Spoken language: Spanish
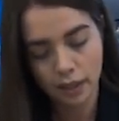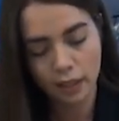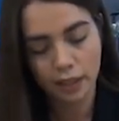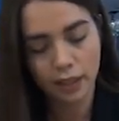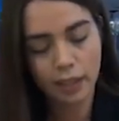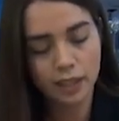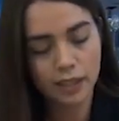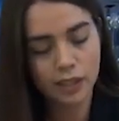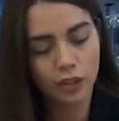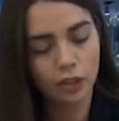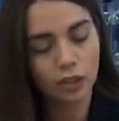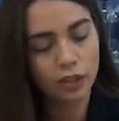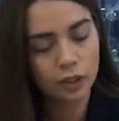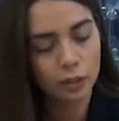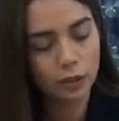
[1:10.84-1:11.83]
Y
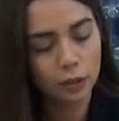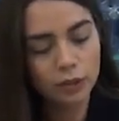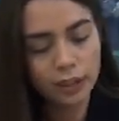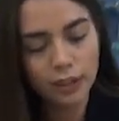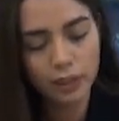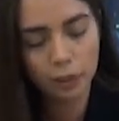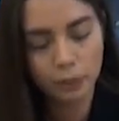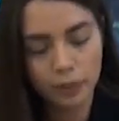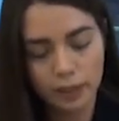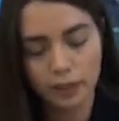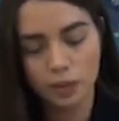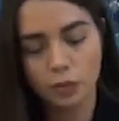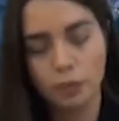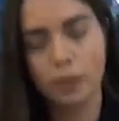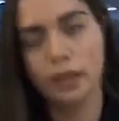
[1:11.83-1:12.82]
listo. Una
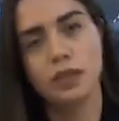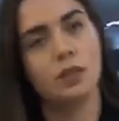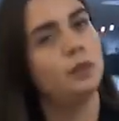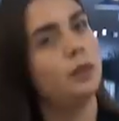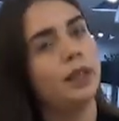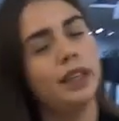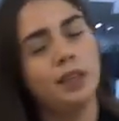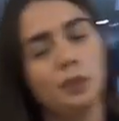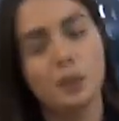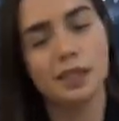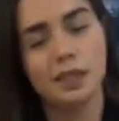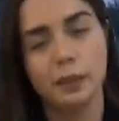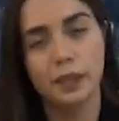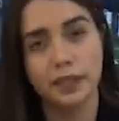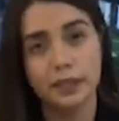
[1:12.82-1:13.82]
recomendación para que sea un poquito más
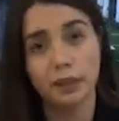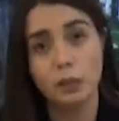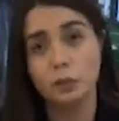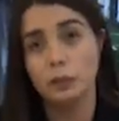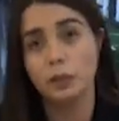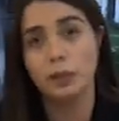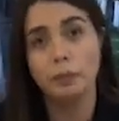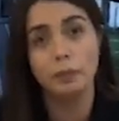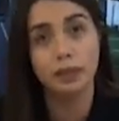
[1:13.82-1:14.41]
divertido, pueden